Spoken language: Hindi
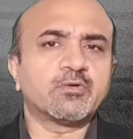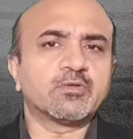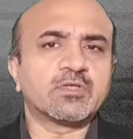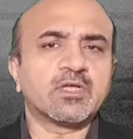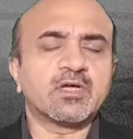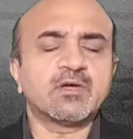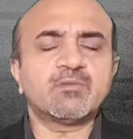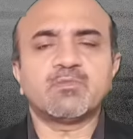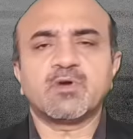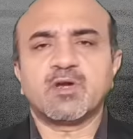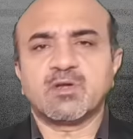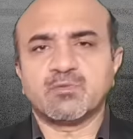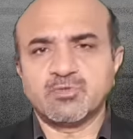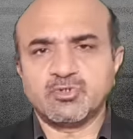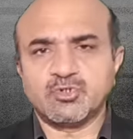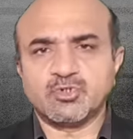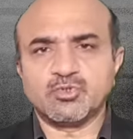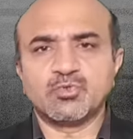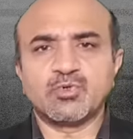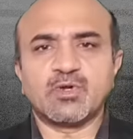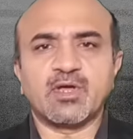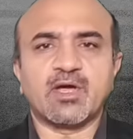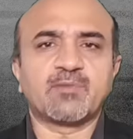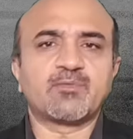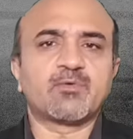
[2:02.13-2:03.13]
होता है बड़ा
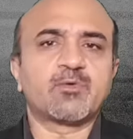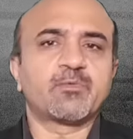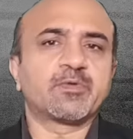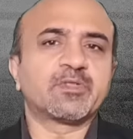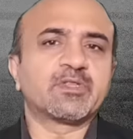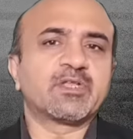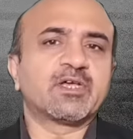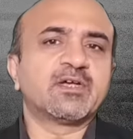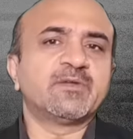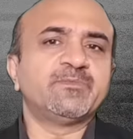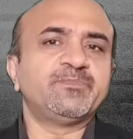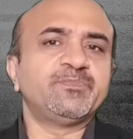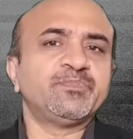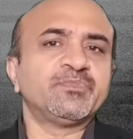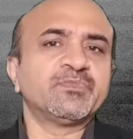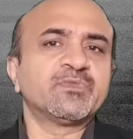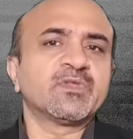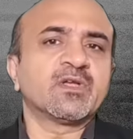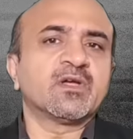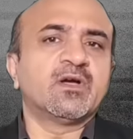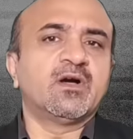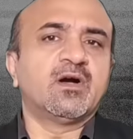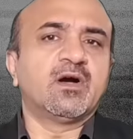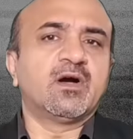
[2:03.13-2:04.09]
मशहूर है आपको पता है